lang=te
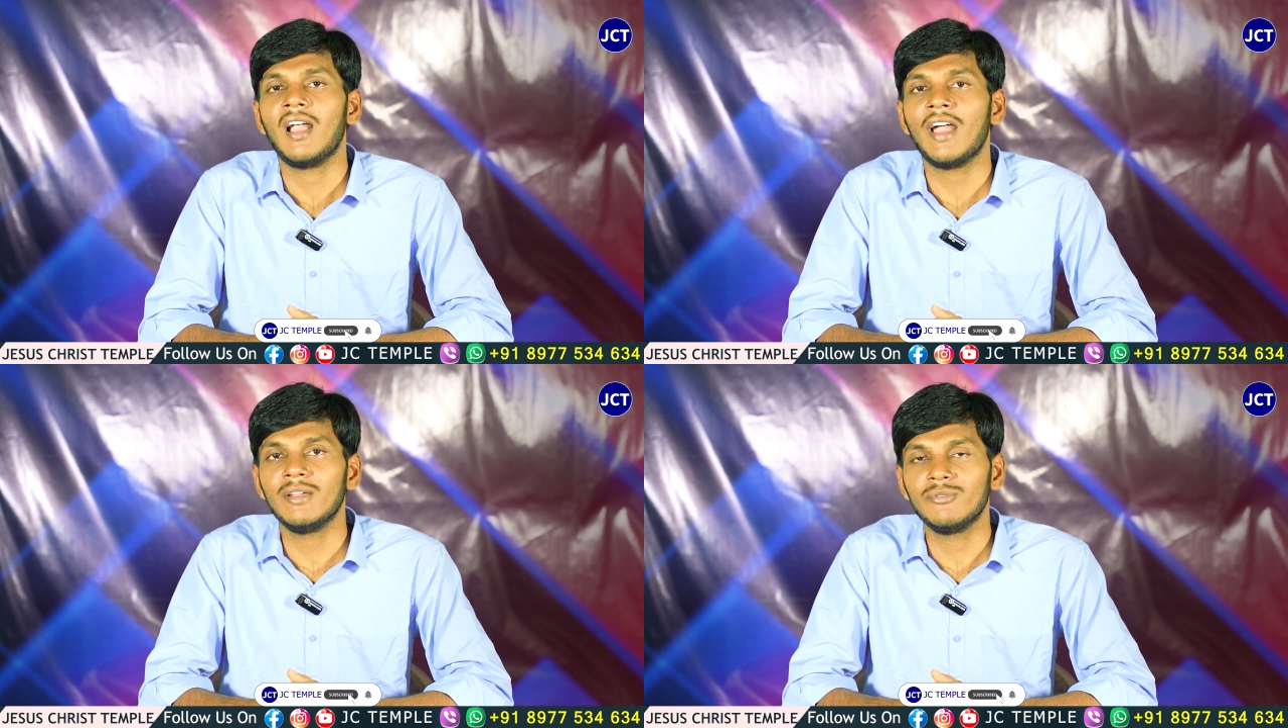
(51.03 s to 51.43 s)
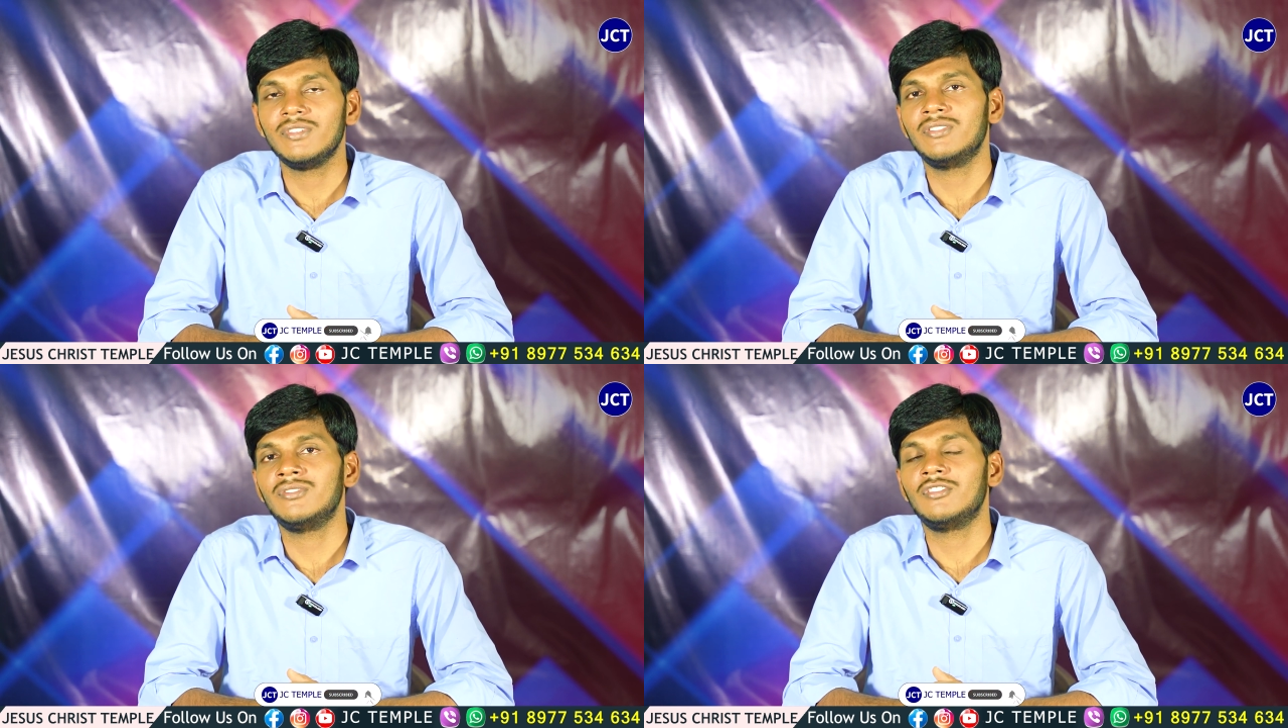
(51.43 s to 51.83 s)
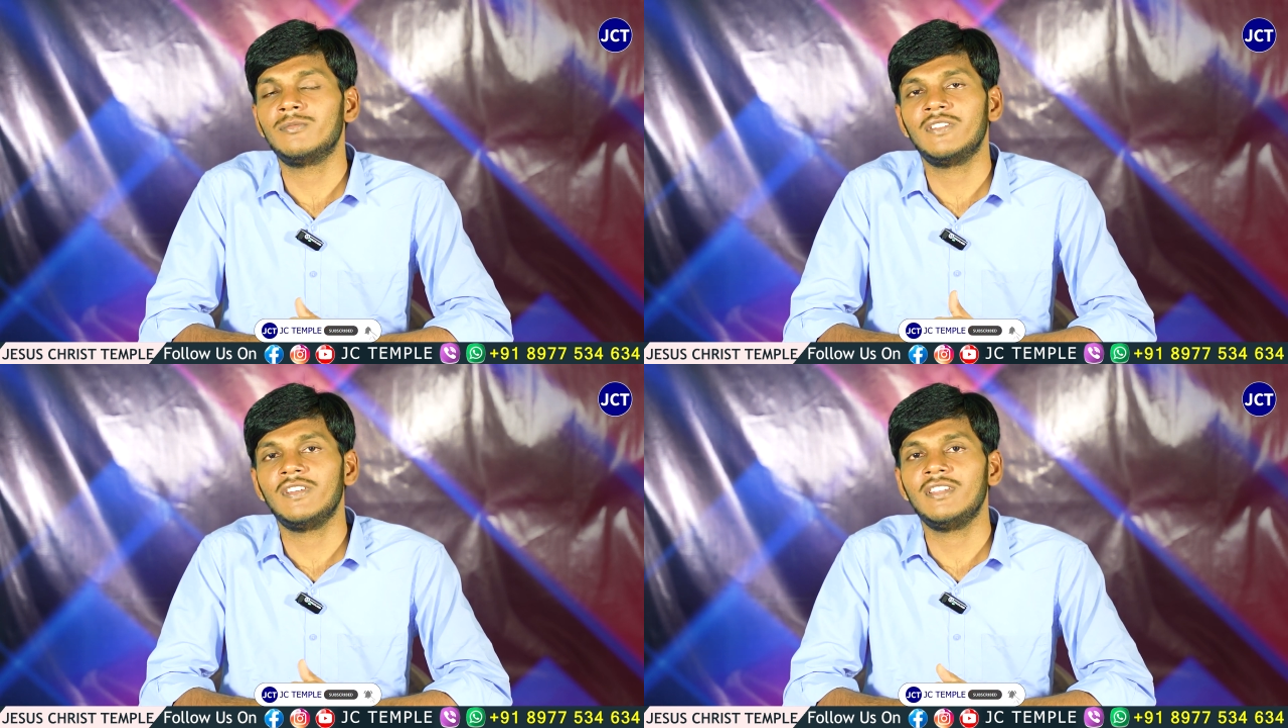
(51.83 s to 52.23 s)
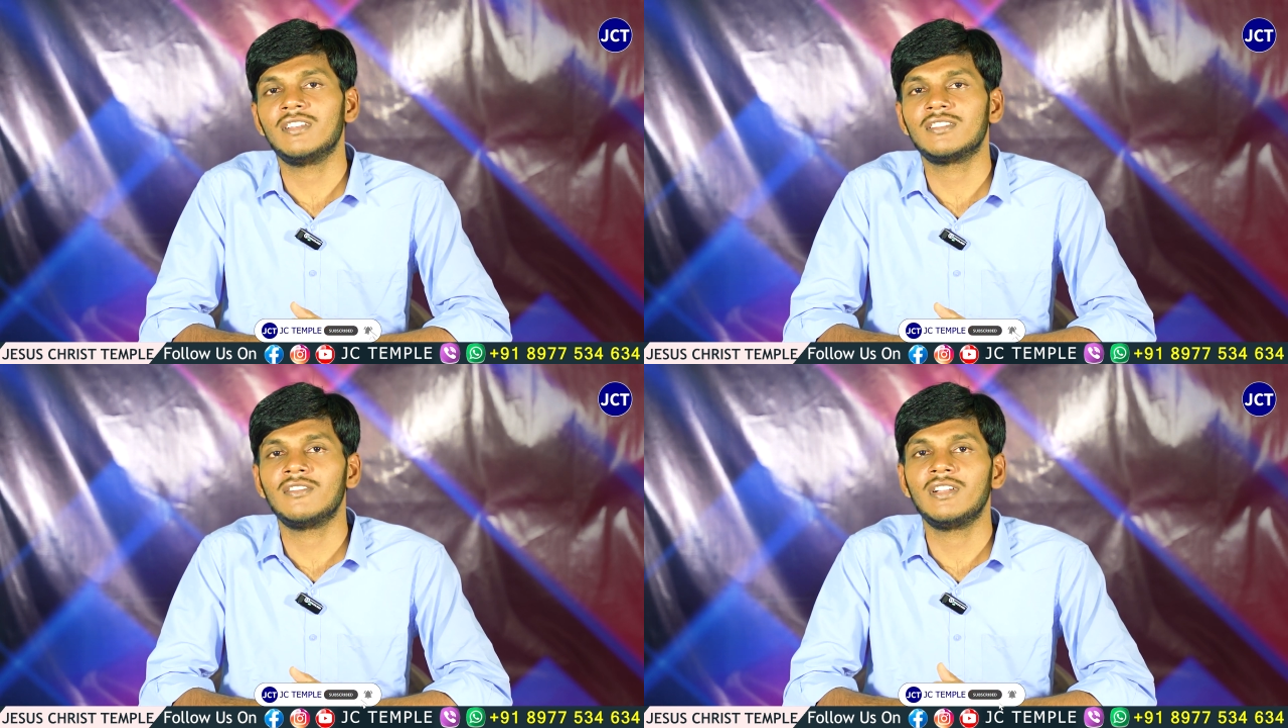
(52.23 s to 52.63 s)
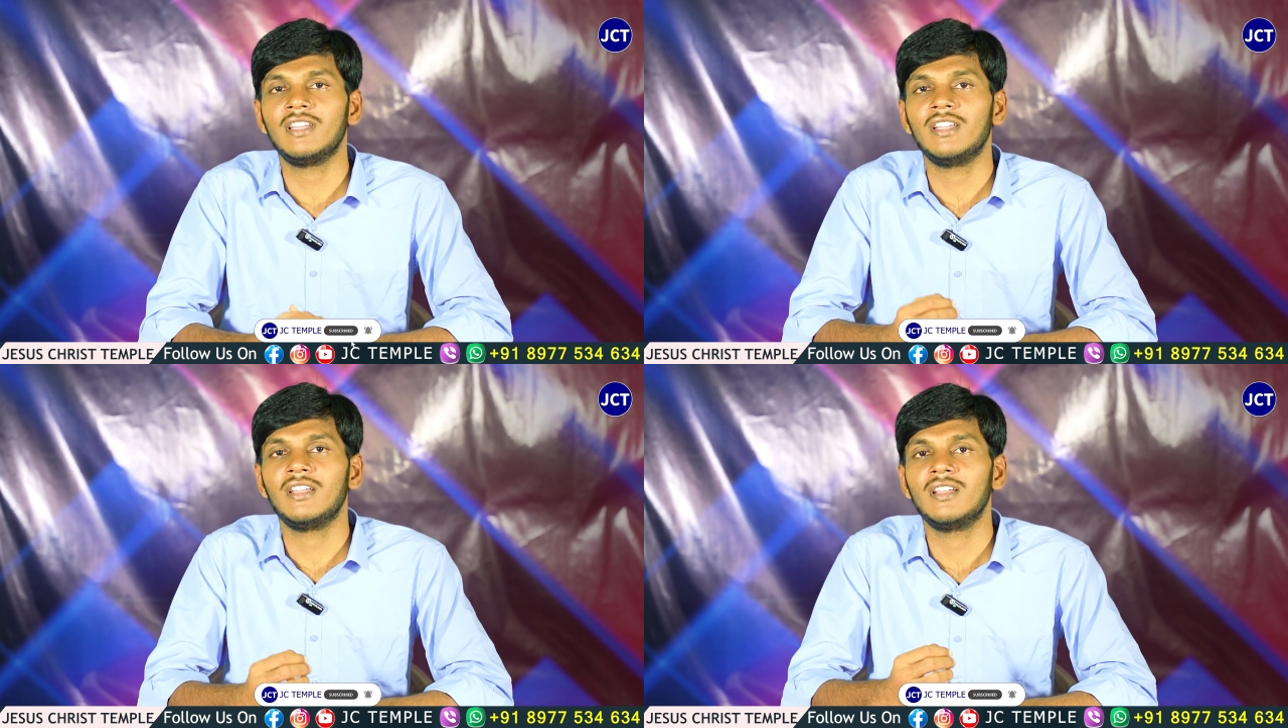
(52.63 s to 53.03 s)
అనే ఉద్దేశంతో మనం ఏం
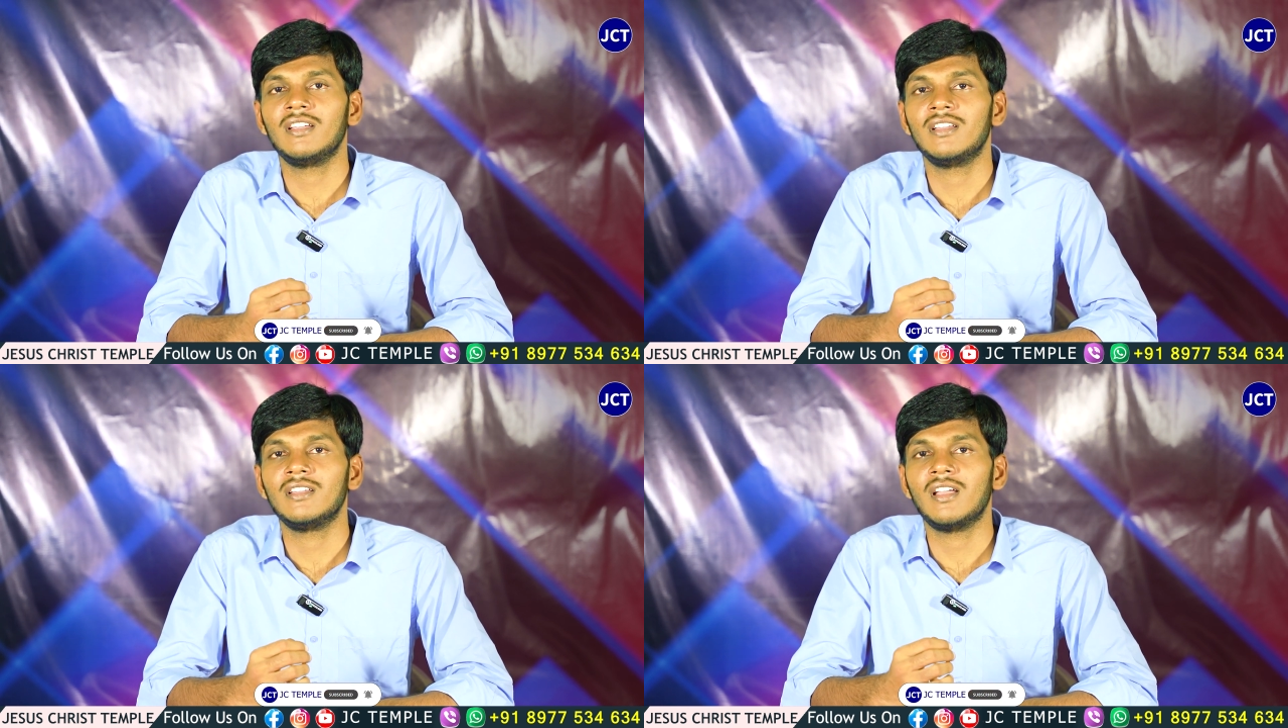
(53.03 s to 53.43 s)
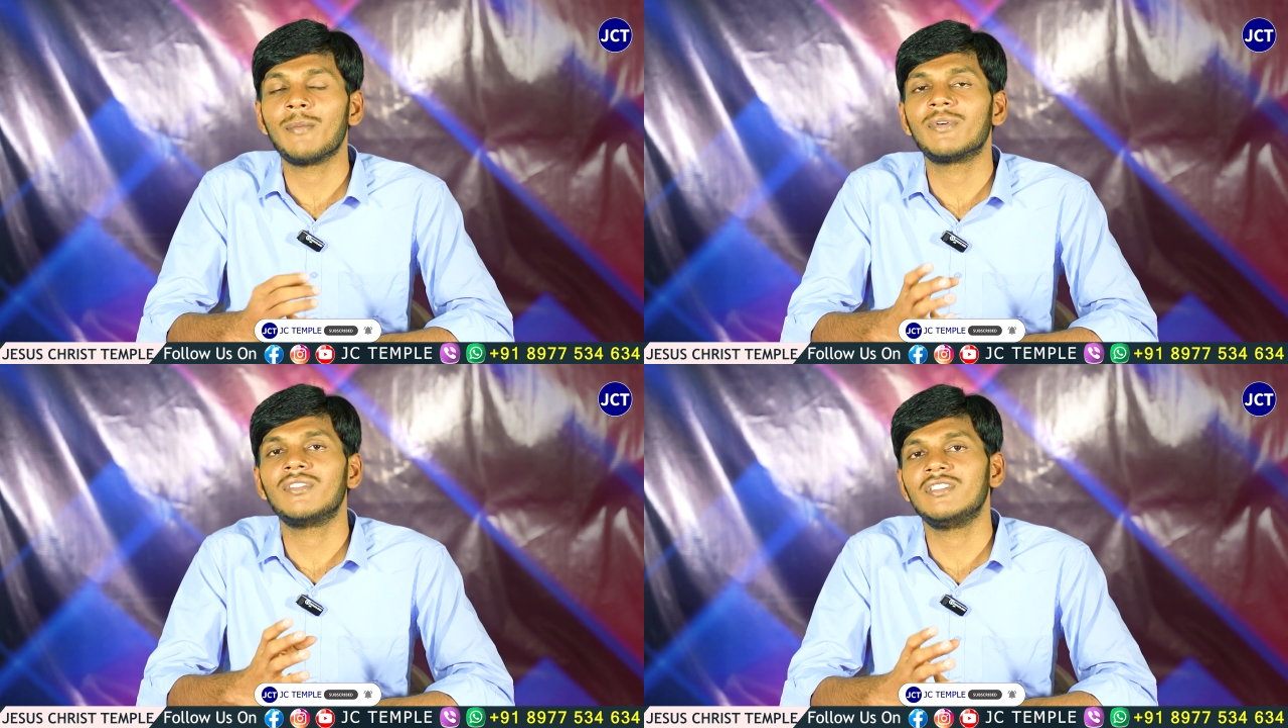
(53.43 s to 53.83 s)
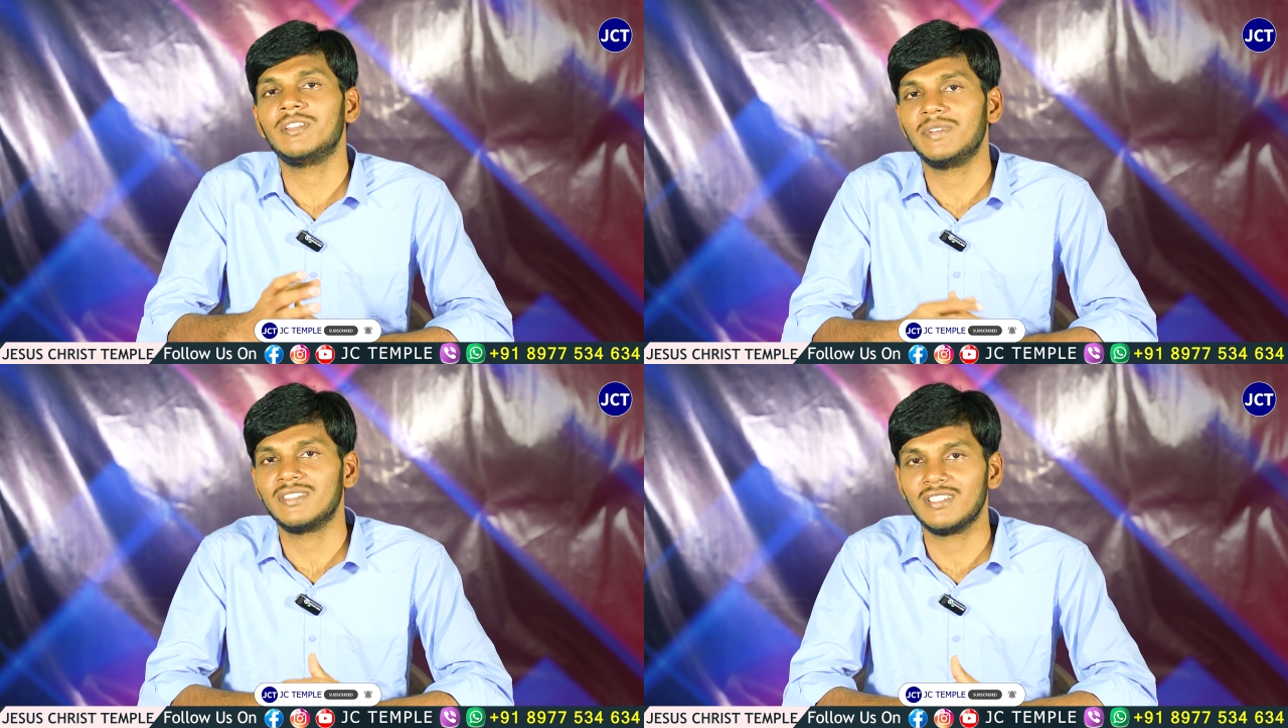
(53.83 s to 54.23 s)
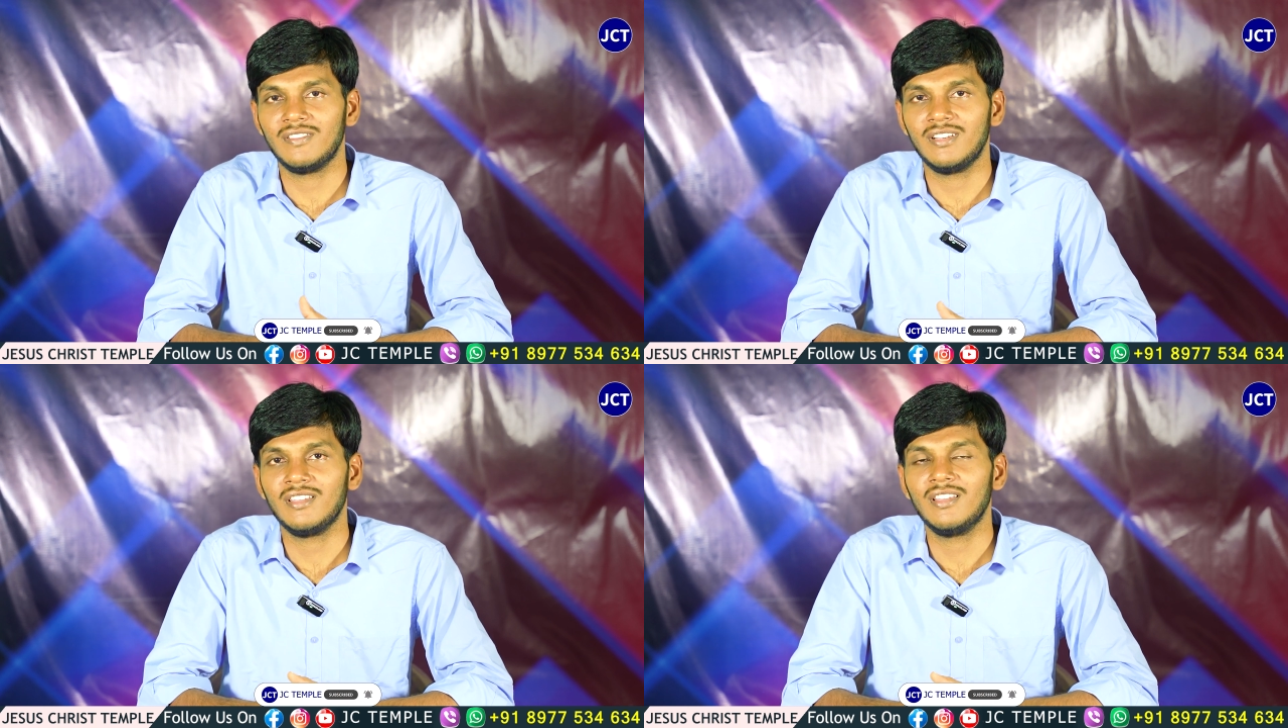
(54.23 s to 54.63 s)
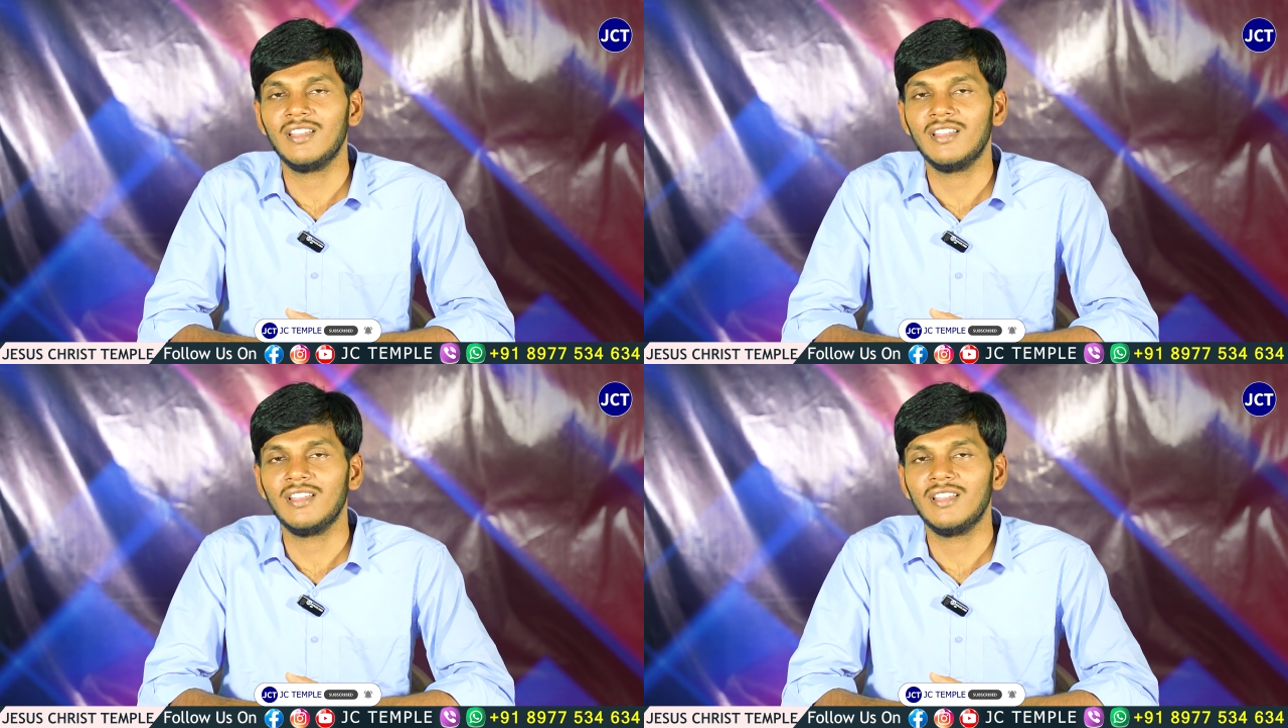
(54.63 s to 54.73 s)
చేస్తామంటే అబద్ధం చెప్పేస్తామండి